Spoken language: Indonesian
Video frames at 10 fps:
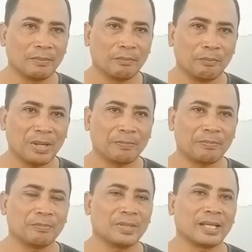map
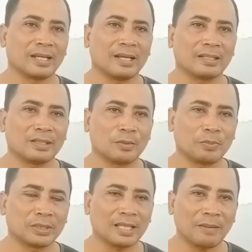mereka atau
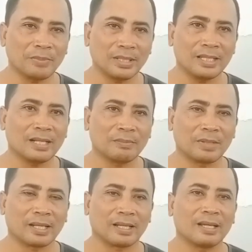peta pikiran
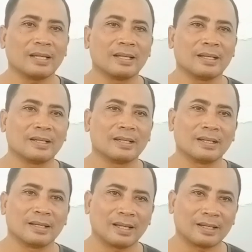mereka
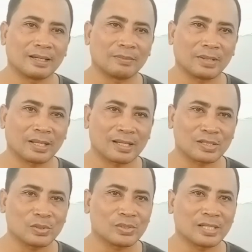agar mereka
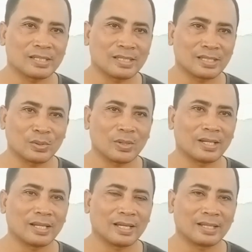sukses
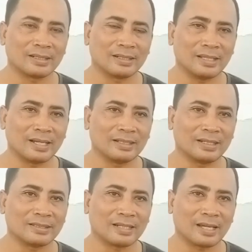sesuai dengan yang
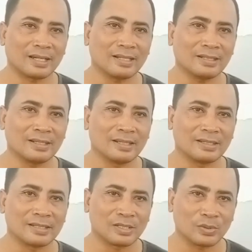direncanakan
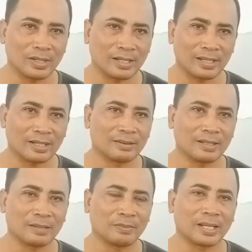sesuai dengan
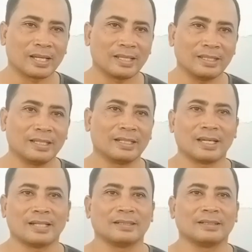yang mereka
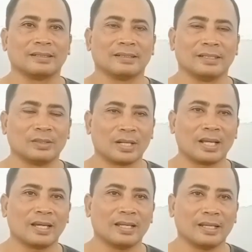inginkan
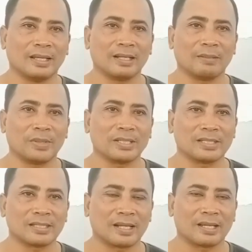itulah NLP
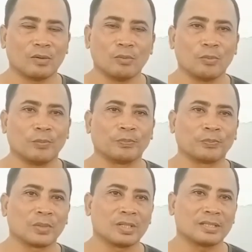secara umum
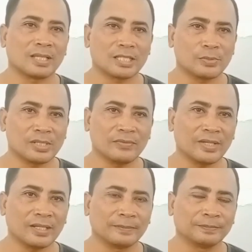secara
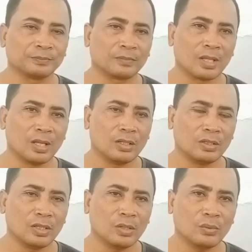spesifik
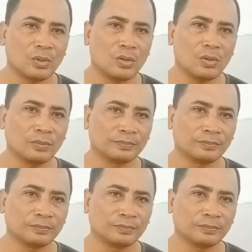neuro